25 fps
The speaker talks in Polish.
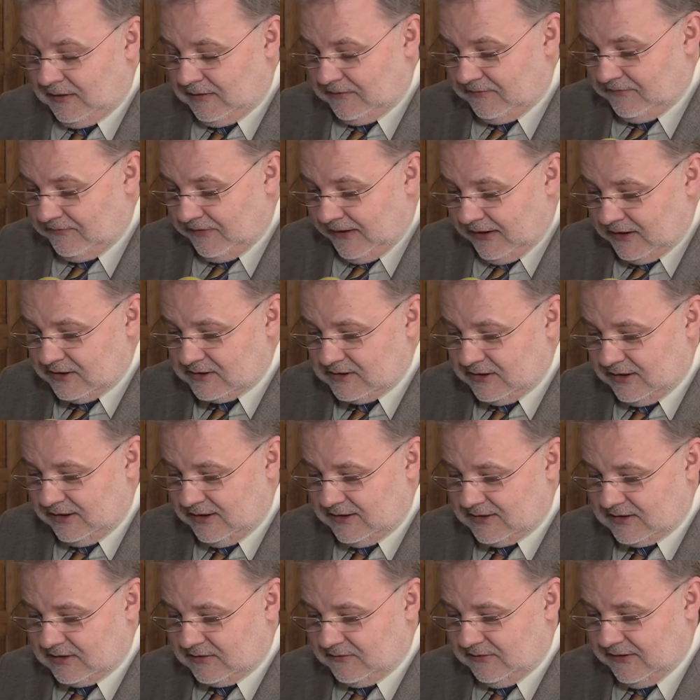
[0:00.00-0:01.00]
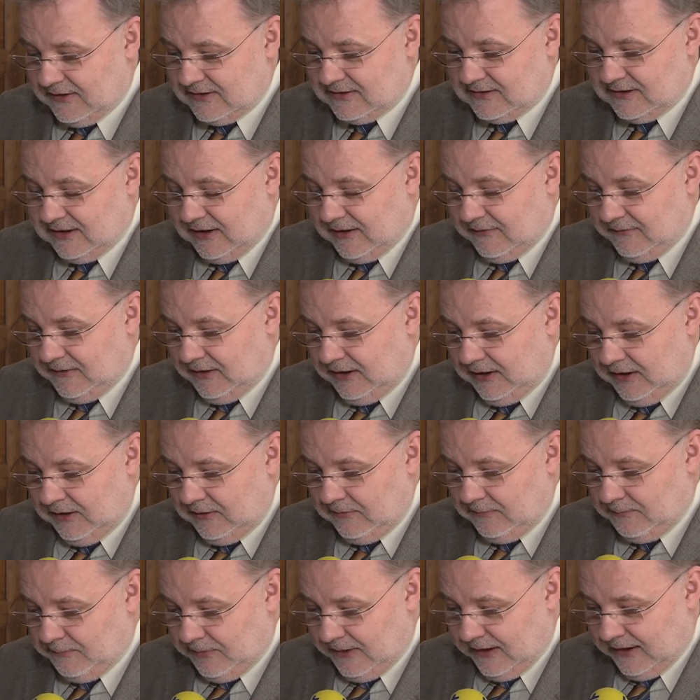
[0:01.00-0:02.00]
ważna jest kwestia
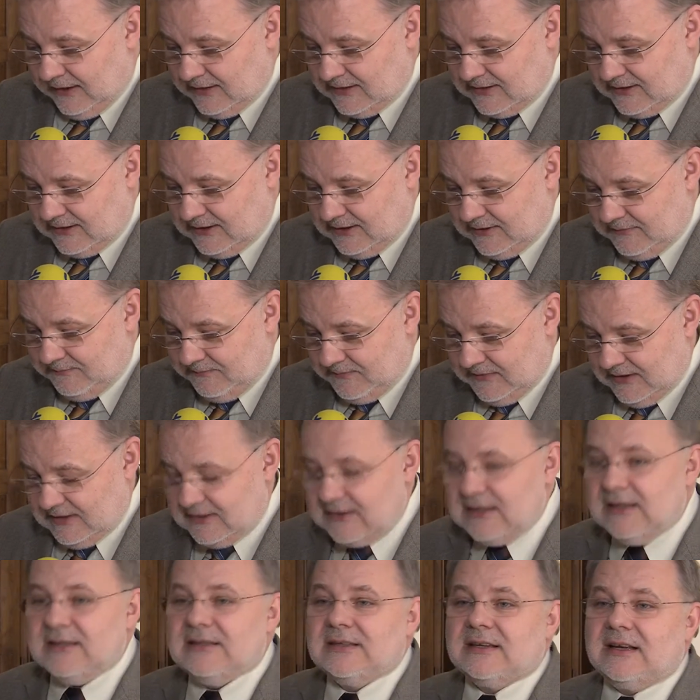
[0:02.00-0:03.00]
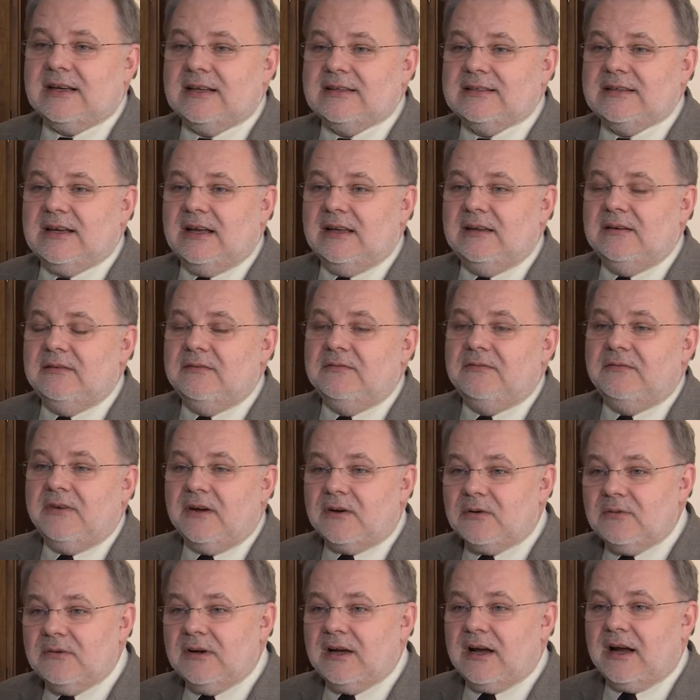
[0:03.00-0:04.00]
i pracy ze skazanym w
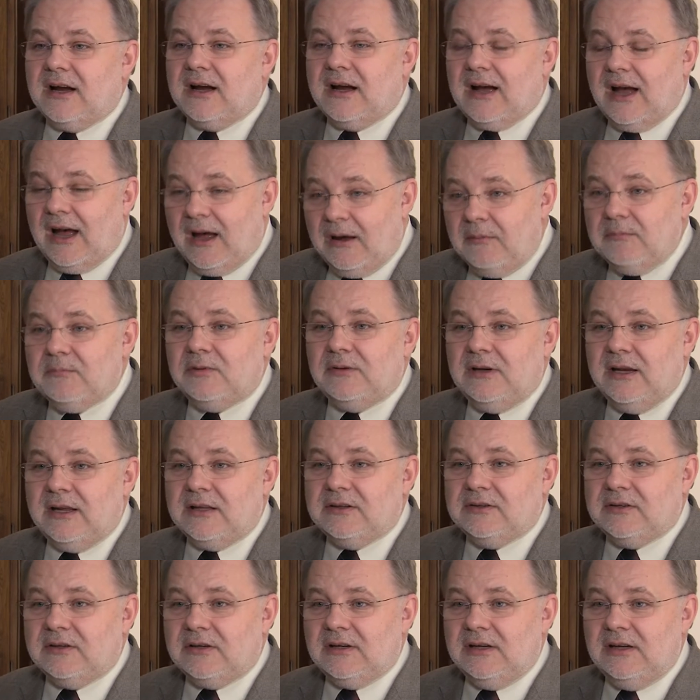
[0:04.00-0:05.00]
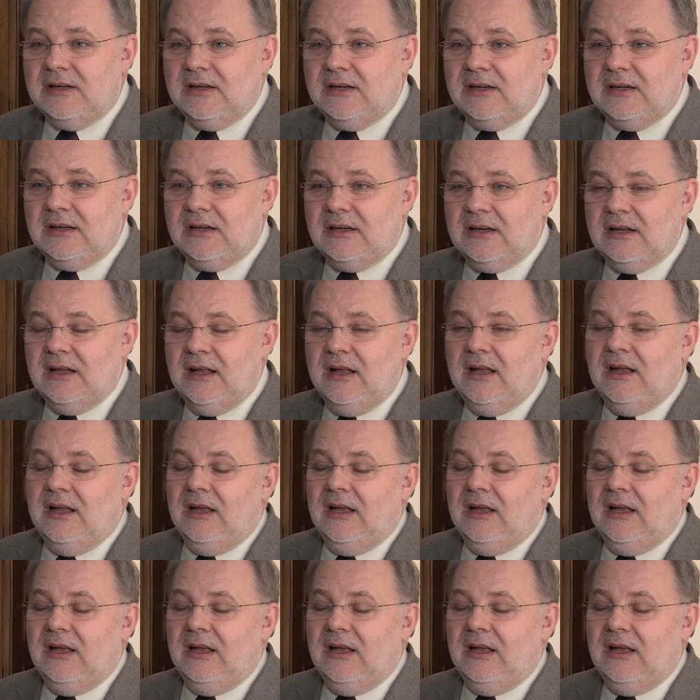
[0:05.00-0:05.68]
warunkach ambulatoryjnych,